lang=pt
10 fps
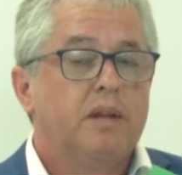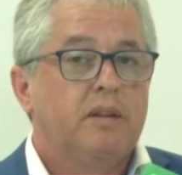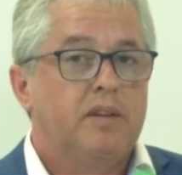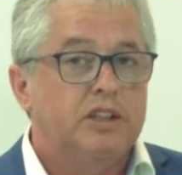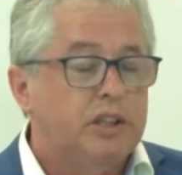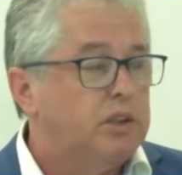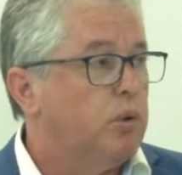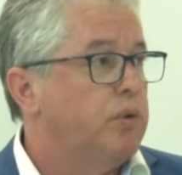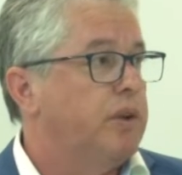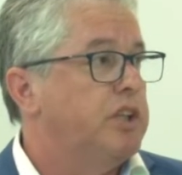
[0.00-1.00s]
Se a gente
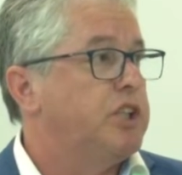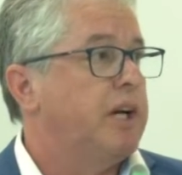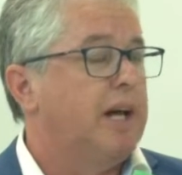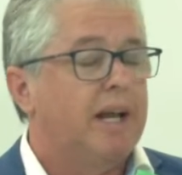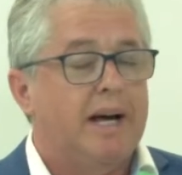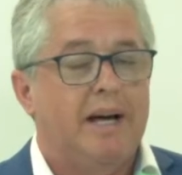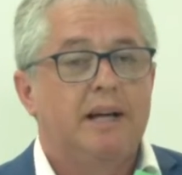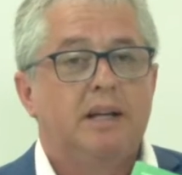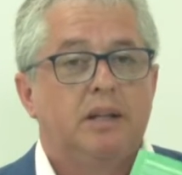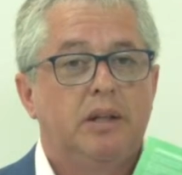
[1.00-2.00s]
conseguir chegar
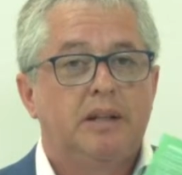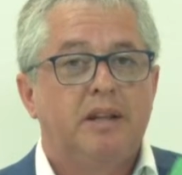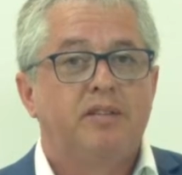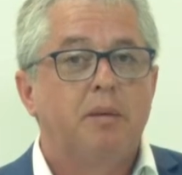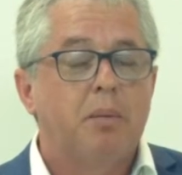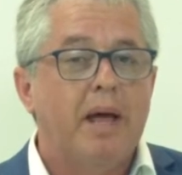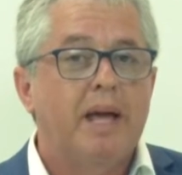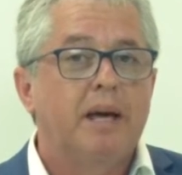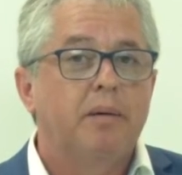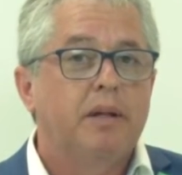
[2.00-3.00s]
lá na, na
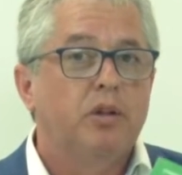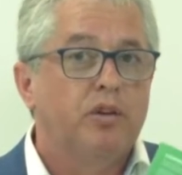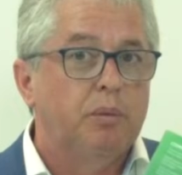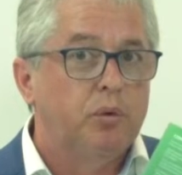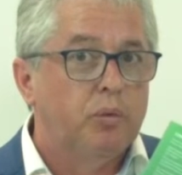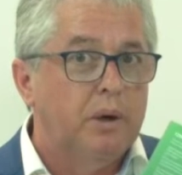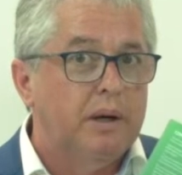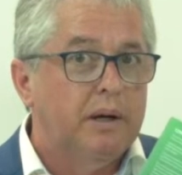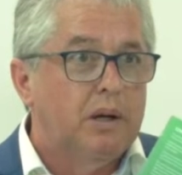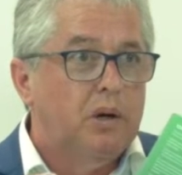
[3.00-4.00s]
Assembleia, e nós temos uma,